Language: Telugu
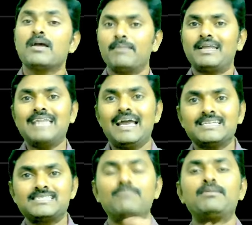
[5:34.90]
మరి
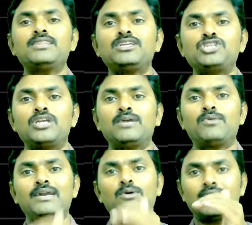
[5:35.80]
దానికి
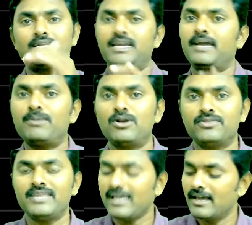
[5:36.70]
సంబంధించినటువంటి ఒక టేబుల్
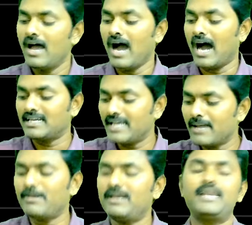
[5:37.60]
ఉంది ఆ
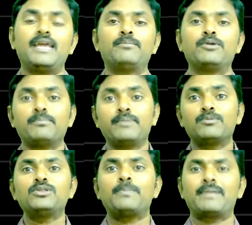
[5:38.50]
టేబుల్ని నేను మీ
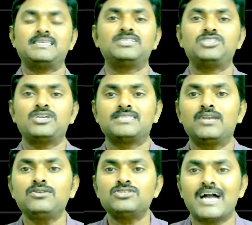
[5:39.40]
ముందు ప్రజెంట్
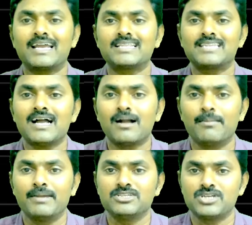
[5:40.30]
చేస్తాను జాగ్రత్తగా
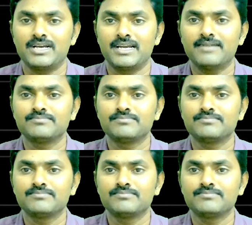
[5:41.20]
గమనించండి